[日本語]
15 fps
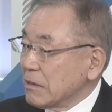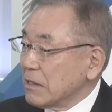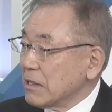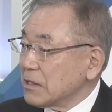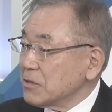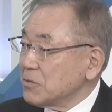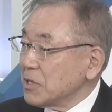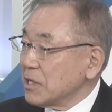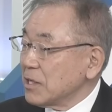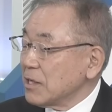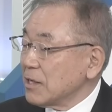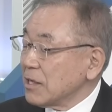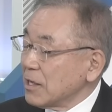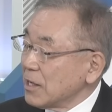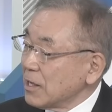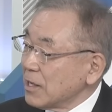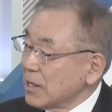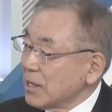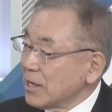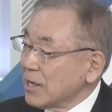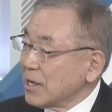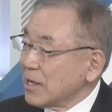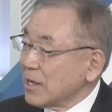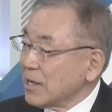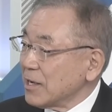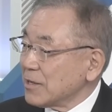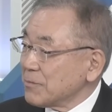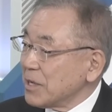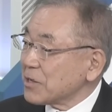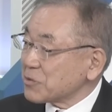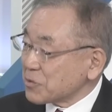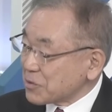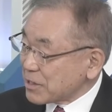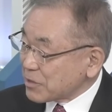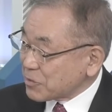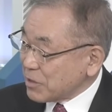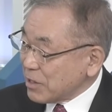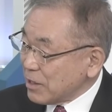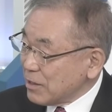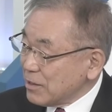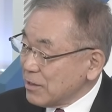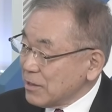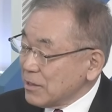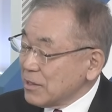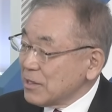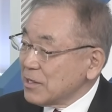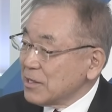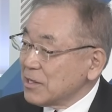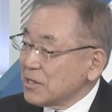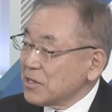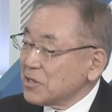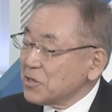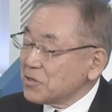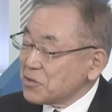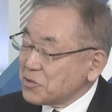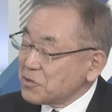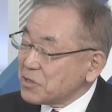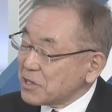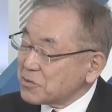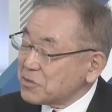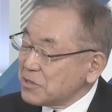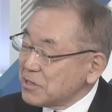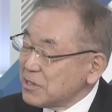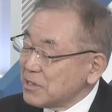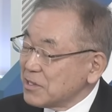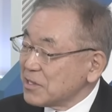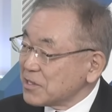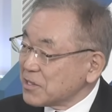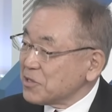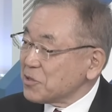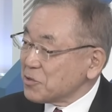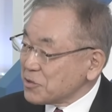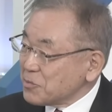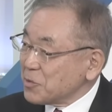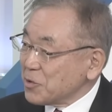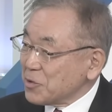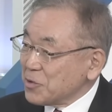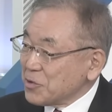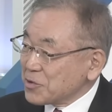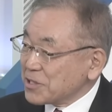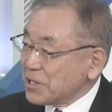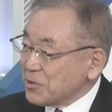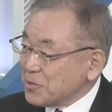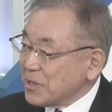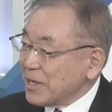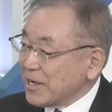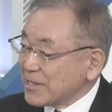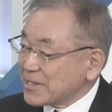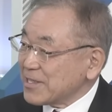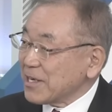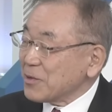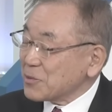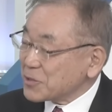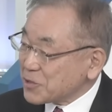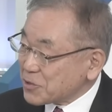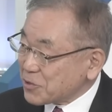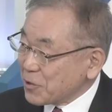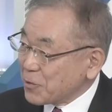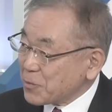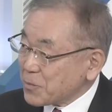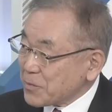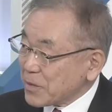あるいはマイクロンだとか、いろんな企業にも政府は支援をすると。